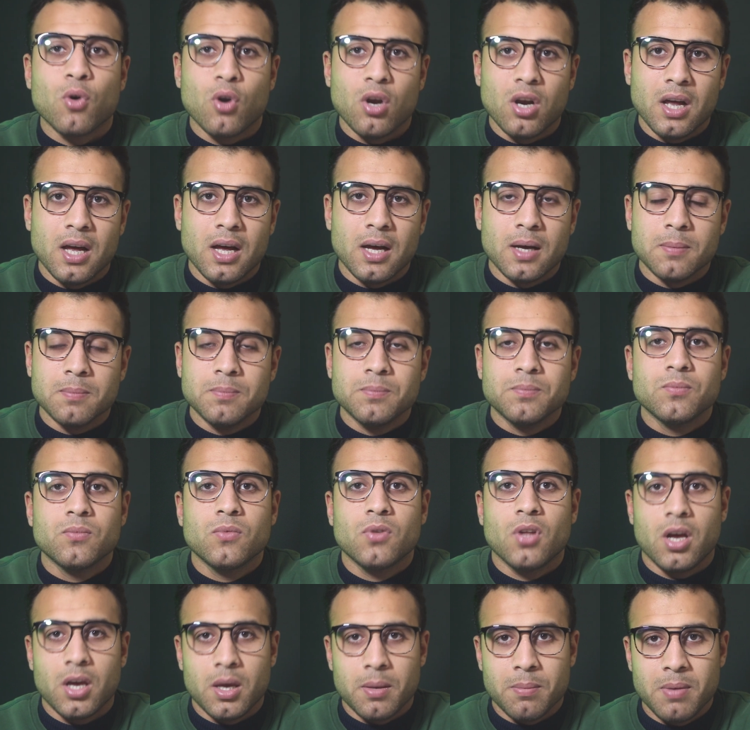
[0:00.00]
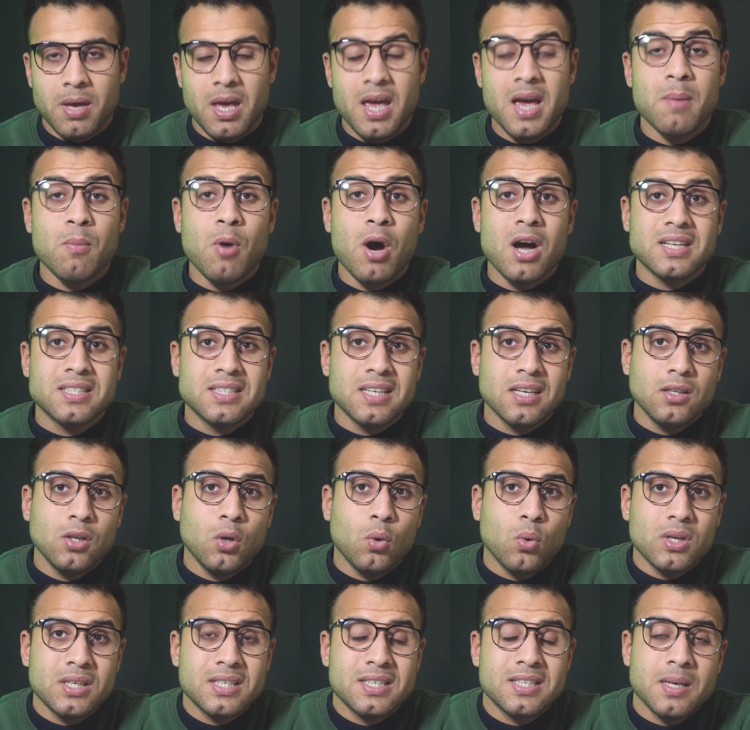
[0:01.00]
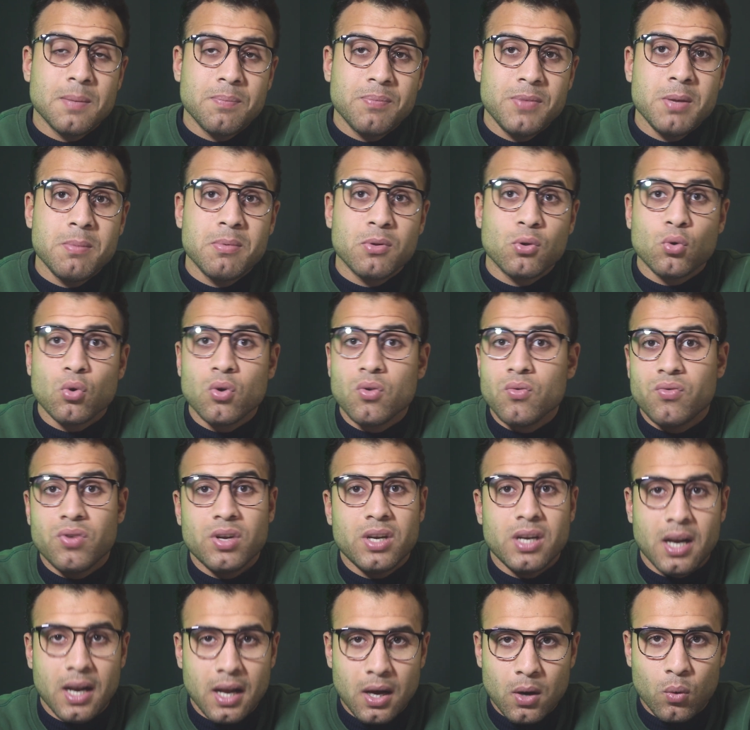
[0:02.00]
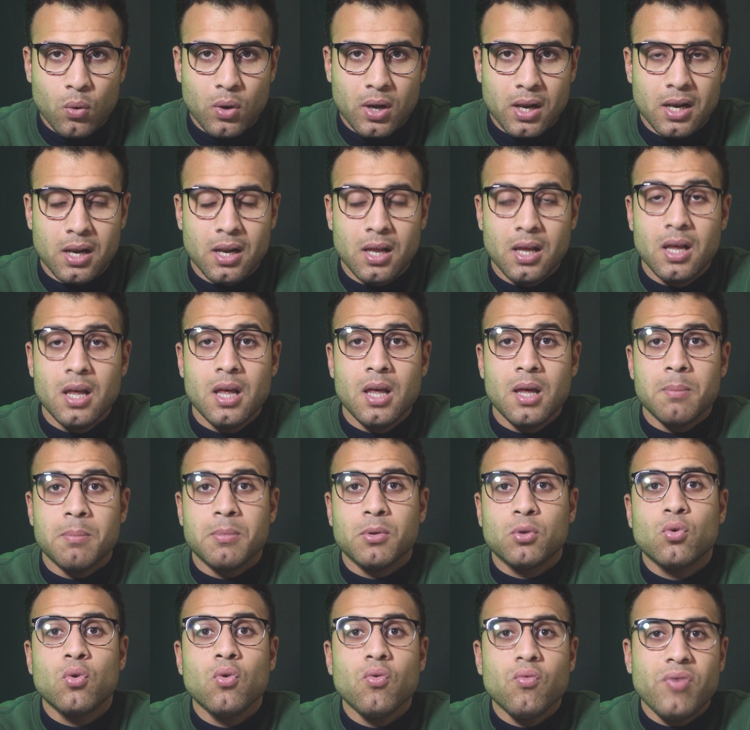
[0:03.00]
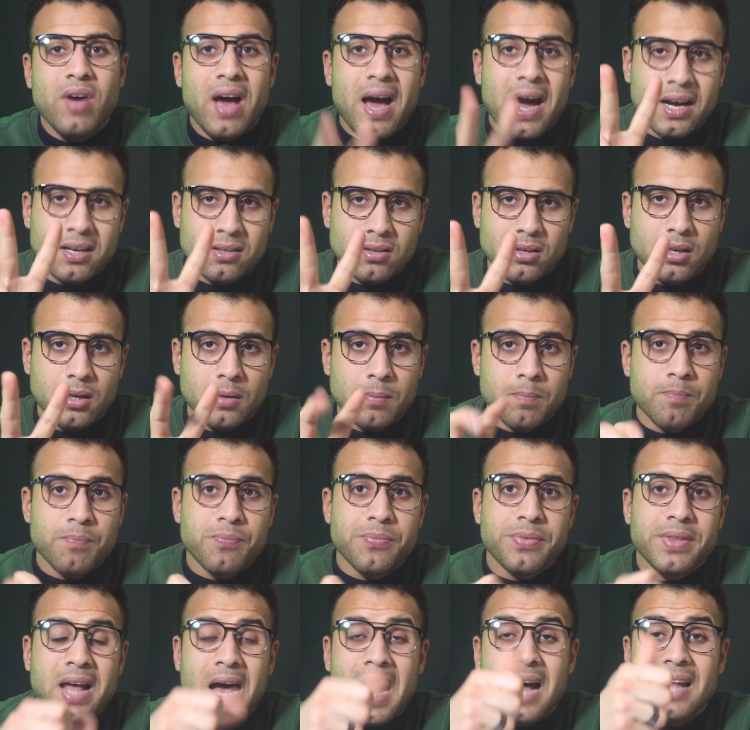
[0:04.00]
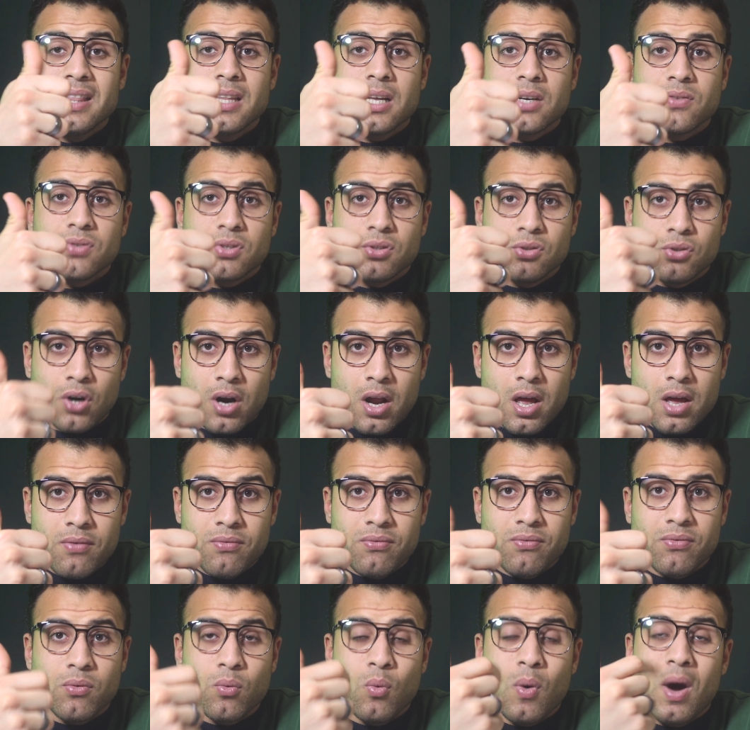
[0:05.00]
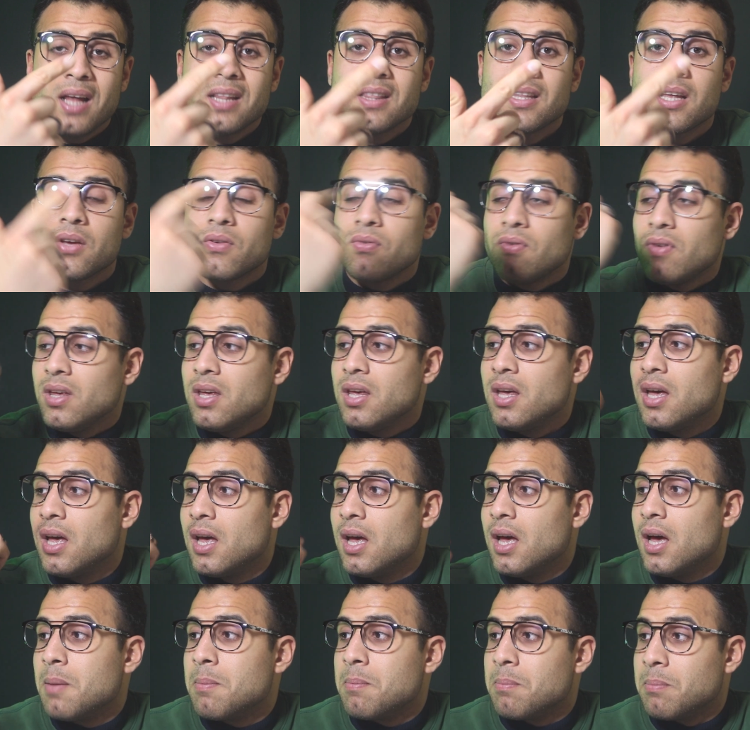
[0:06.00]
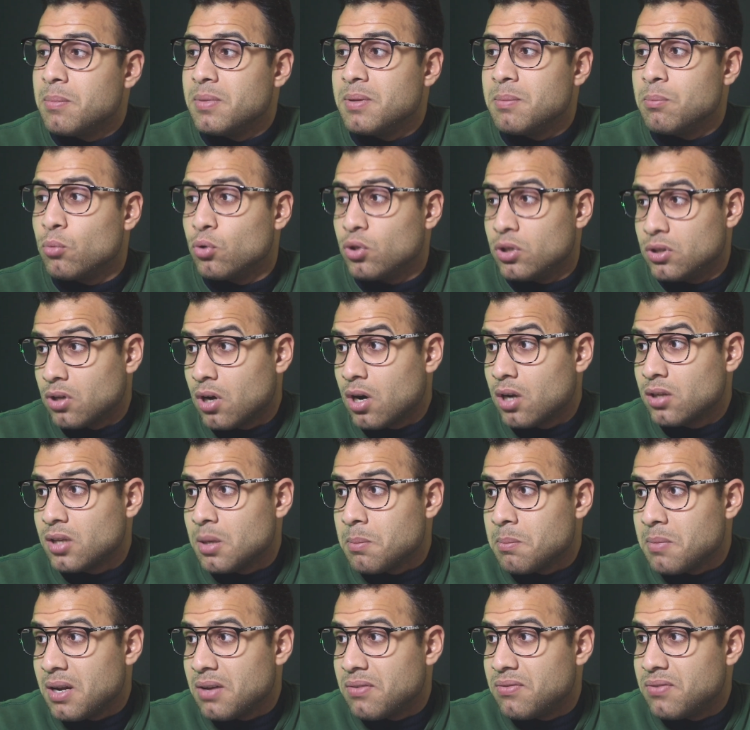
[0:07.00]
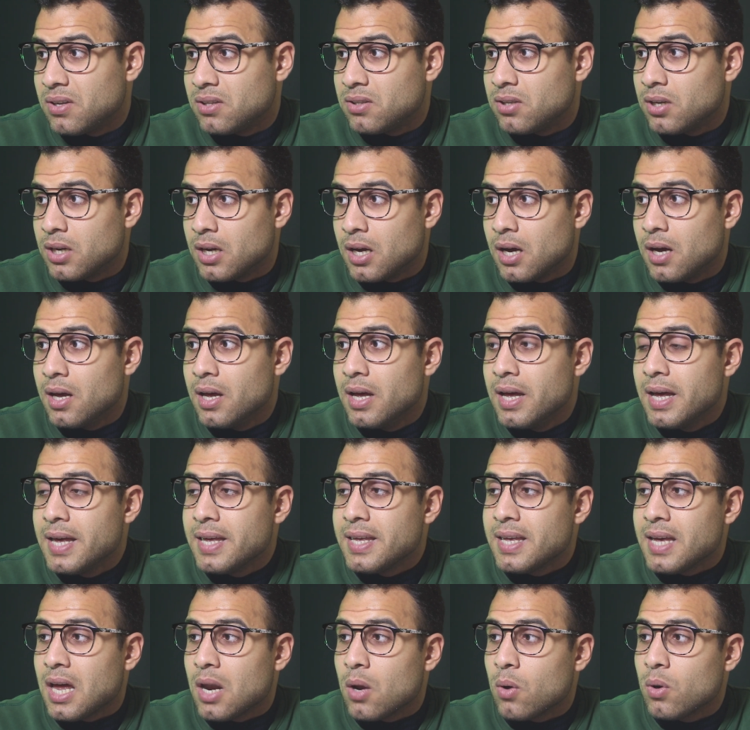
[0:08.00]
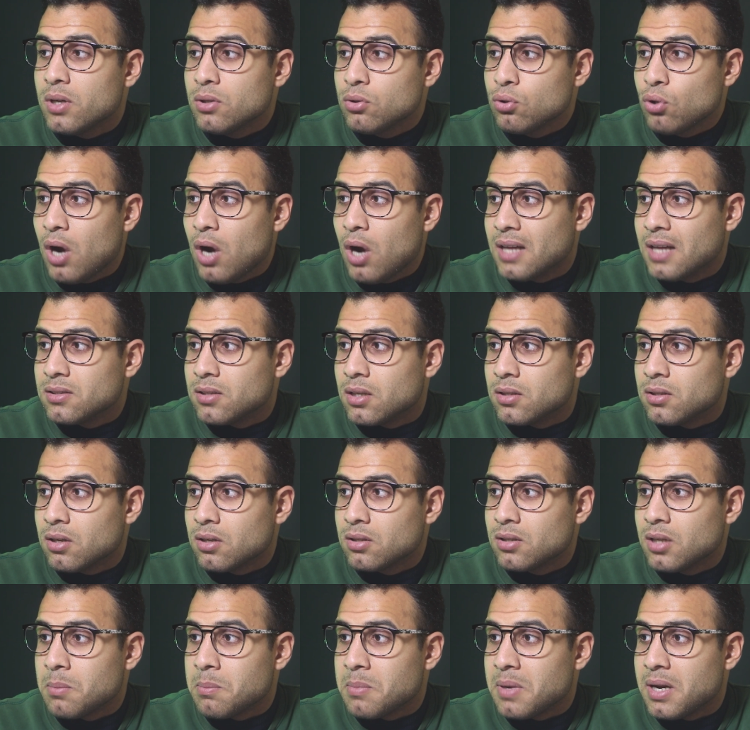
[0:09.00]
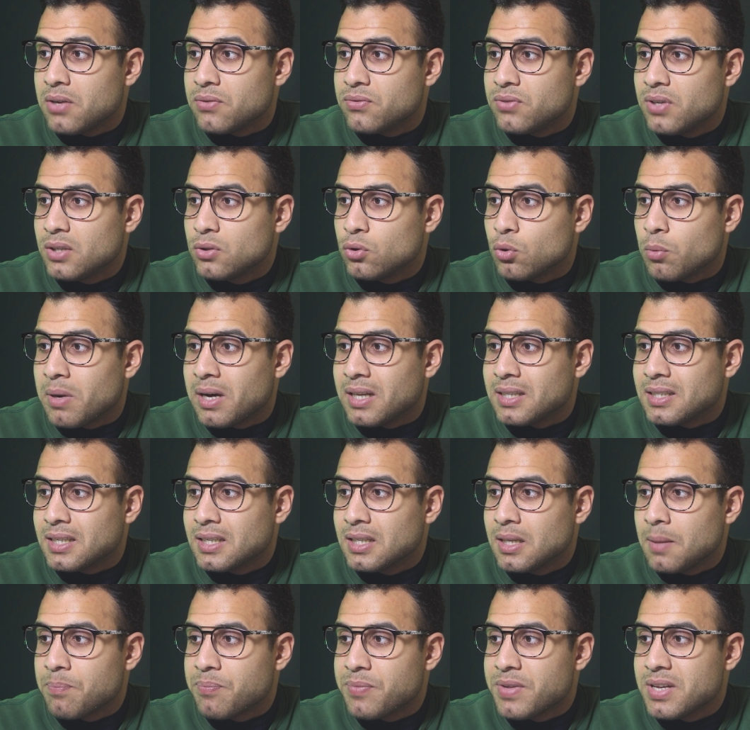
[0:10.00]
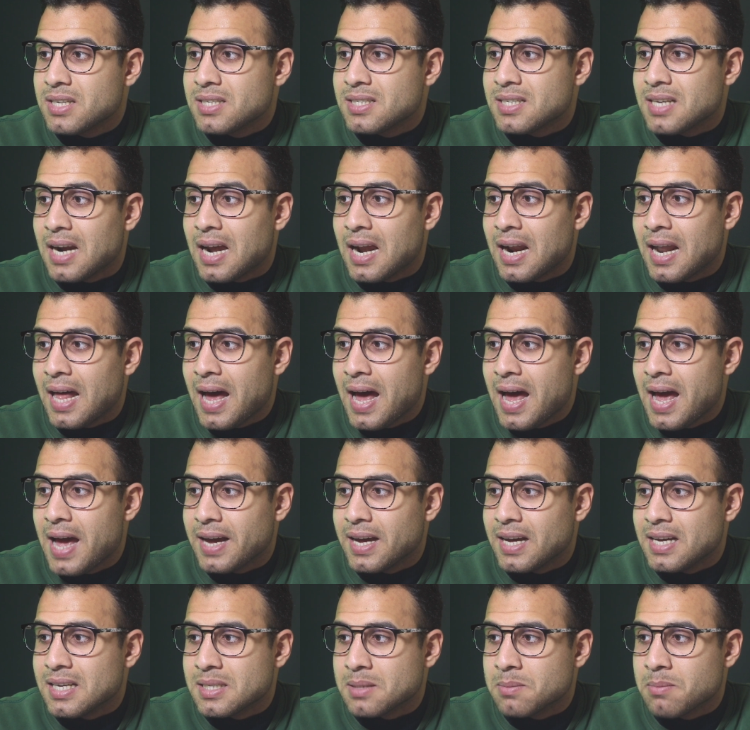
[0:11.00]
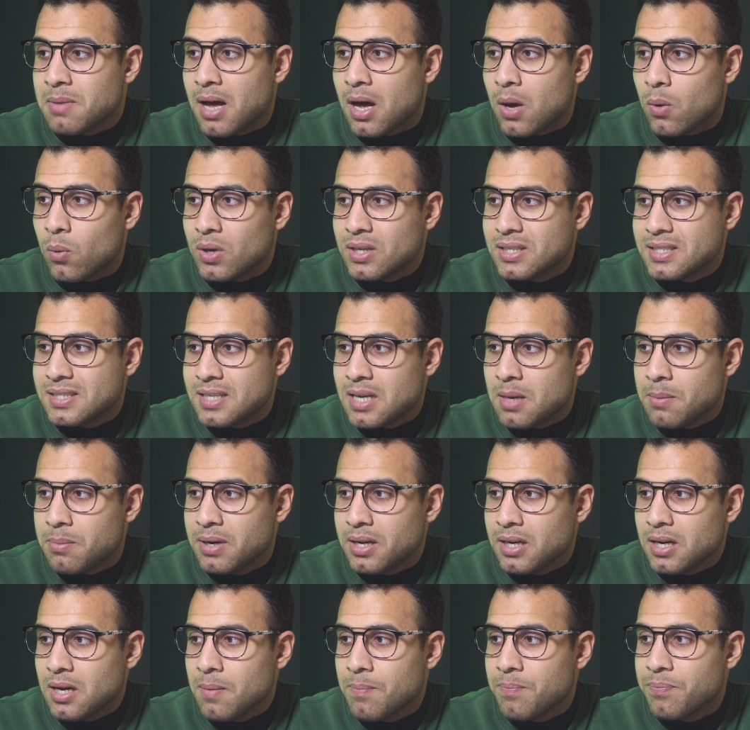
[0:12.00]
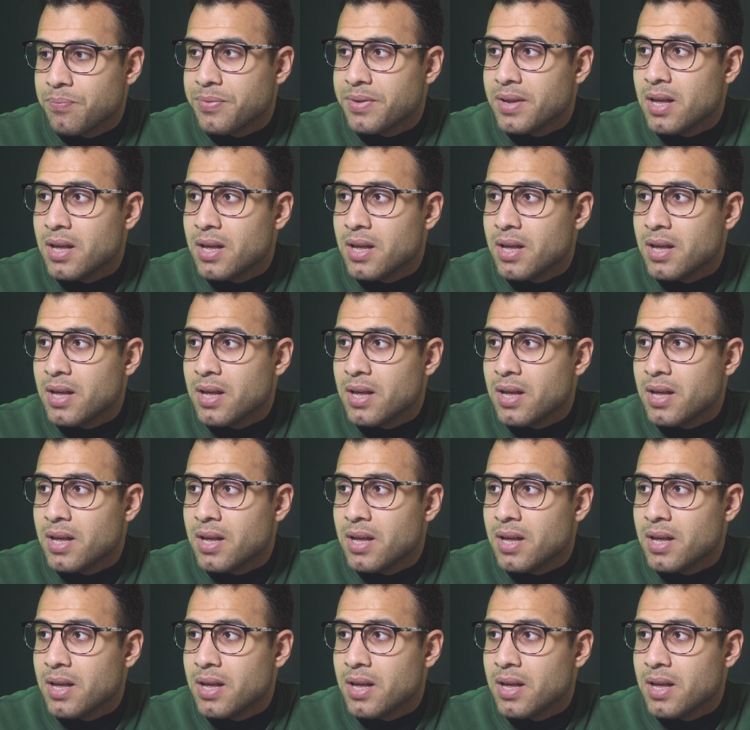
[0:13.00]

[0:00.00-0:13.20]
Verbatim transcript: كلها طيب هي محادثات الواتساب دي بتكون فين الاول بتكون في حاجتين عندك في الدرايف وعندك في من إدارة الملفات هنا يعني لو جيت عند إدارة الملفات وبعد كده بتنزل على حاجة اسمها واتساب هنا